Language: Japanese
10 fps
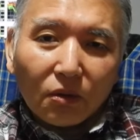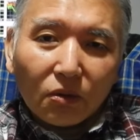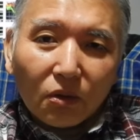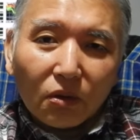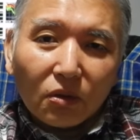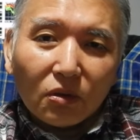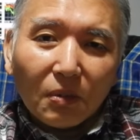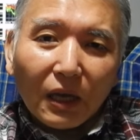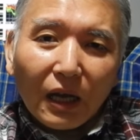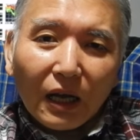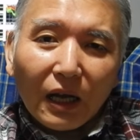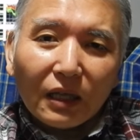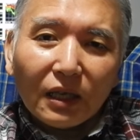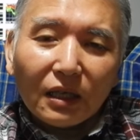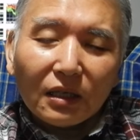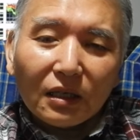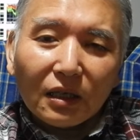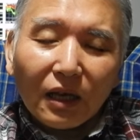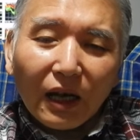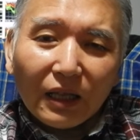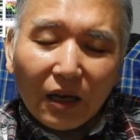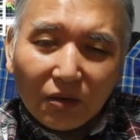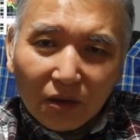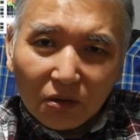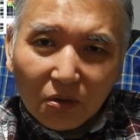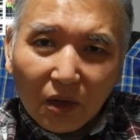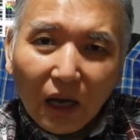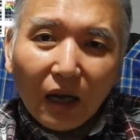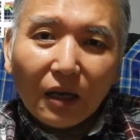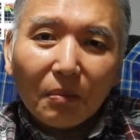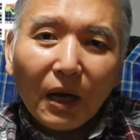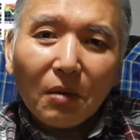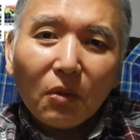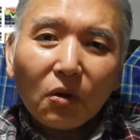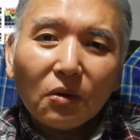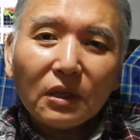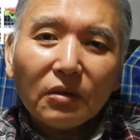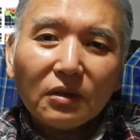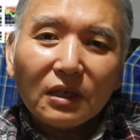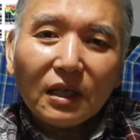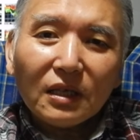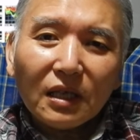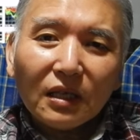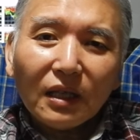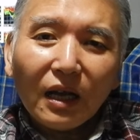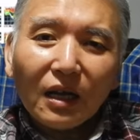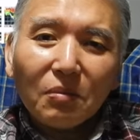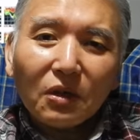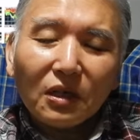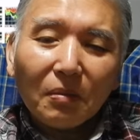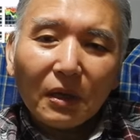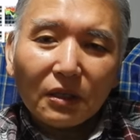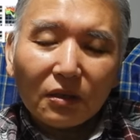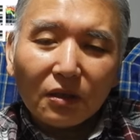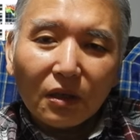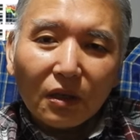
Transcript: とうとう夢がかなり叶うでしょうか。前もこんな風に成績何回も来てます。